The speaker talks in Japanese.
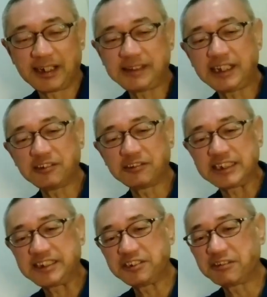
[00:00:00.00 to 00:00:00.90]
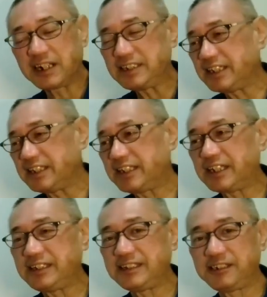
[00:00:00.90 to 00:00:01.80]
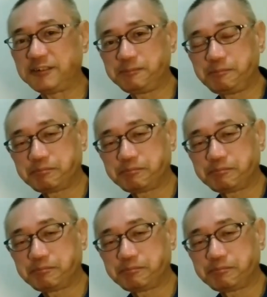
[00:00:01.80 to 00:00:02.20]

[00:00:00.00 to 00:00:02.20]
あんなの実用化しちゃいけないんだよ。